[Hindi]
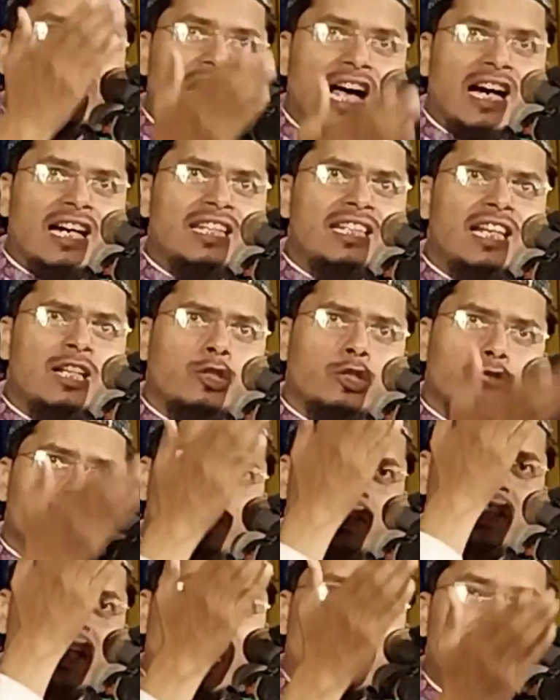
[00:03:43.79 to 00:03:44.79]
साड़ी है तो
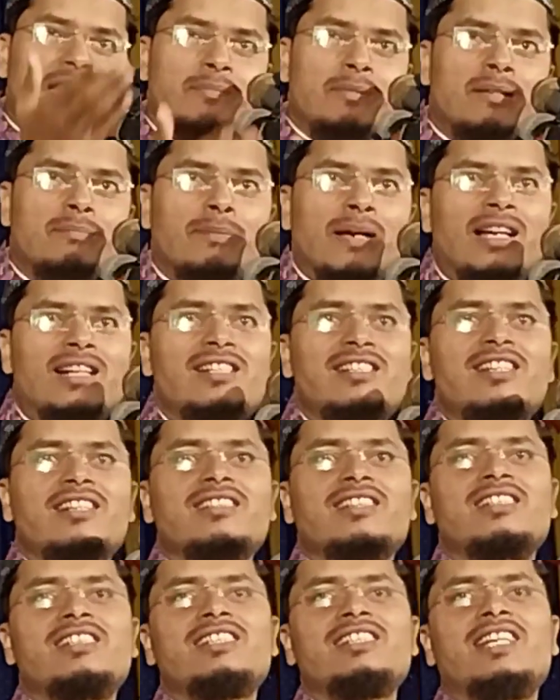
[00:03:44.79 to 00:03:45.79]
वो साड़ी भी पहन
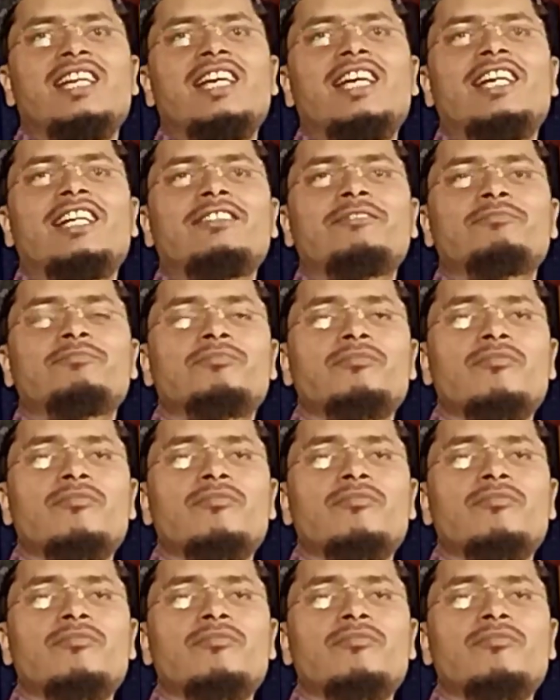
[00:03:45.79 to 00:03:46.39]
सकती हैं